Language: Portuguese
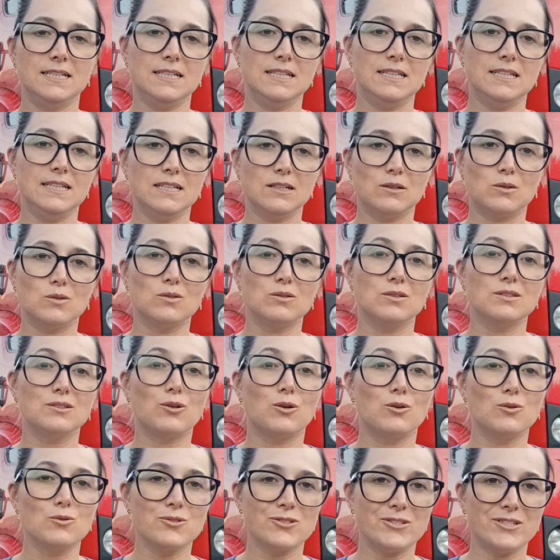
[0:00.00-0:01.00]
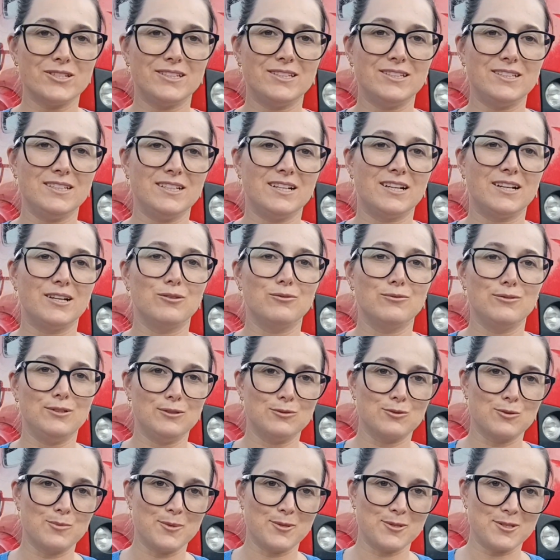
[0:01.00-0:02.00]
e co consegui
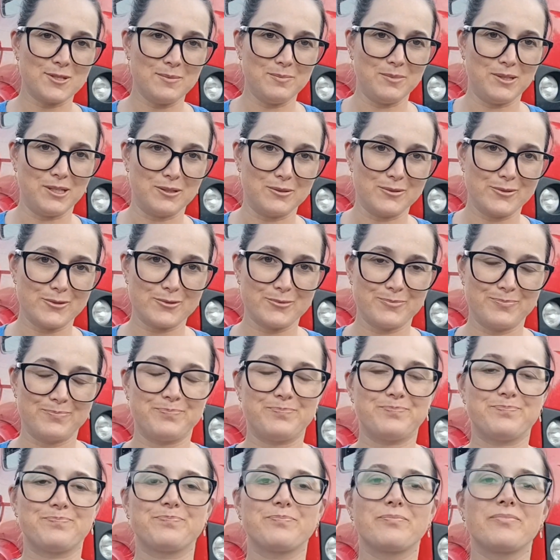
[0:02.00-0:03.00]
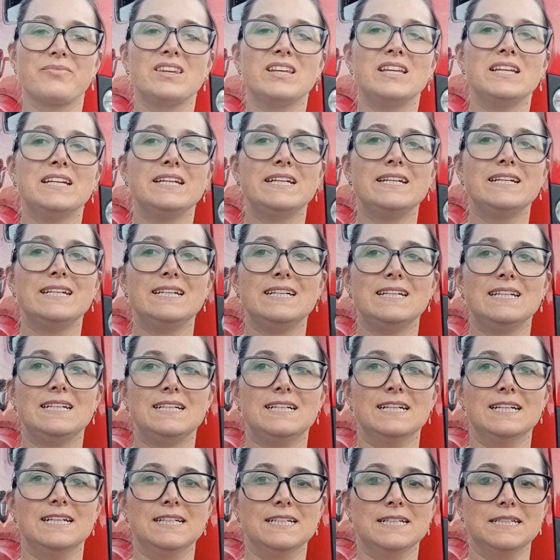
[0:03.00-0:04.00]
reunir os meus amigos.
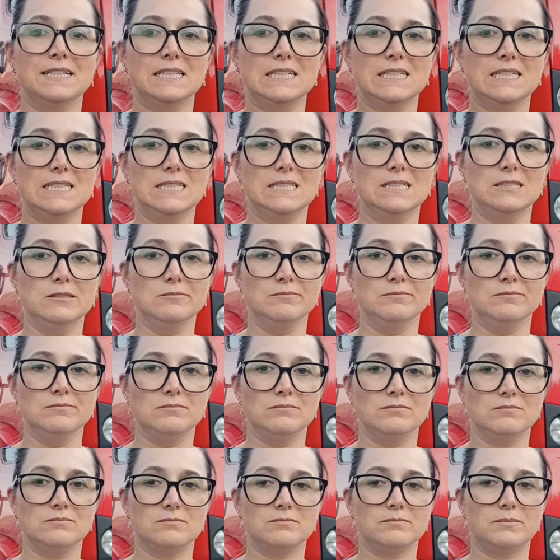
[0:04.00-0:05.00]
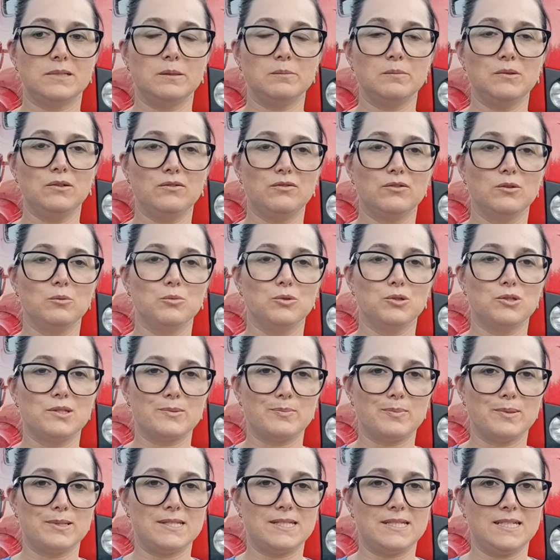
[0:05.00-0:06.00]
Uh, para mim foi muito
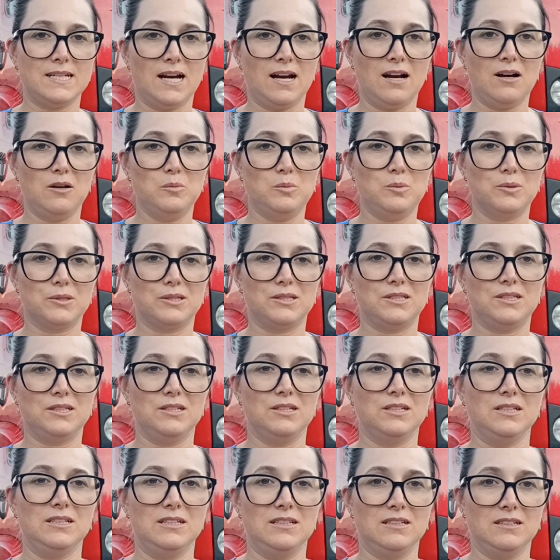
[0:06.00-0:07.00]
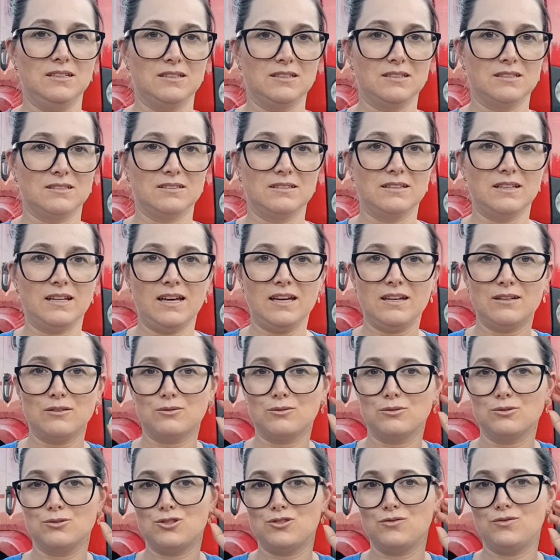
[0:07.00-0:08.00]
especial, porque, né, eu
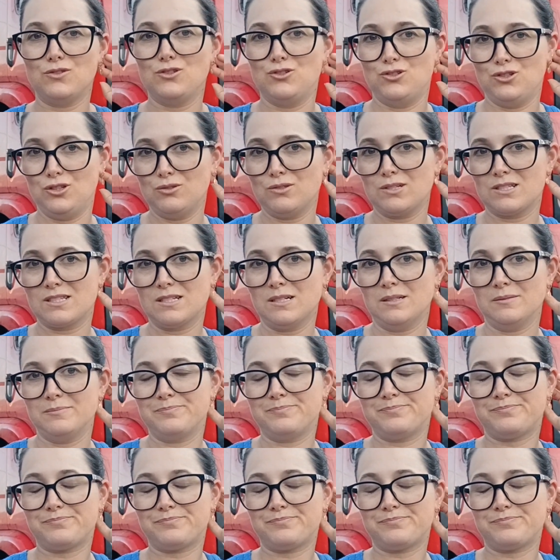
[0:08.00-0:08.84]
tô dividindo essa,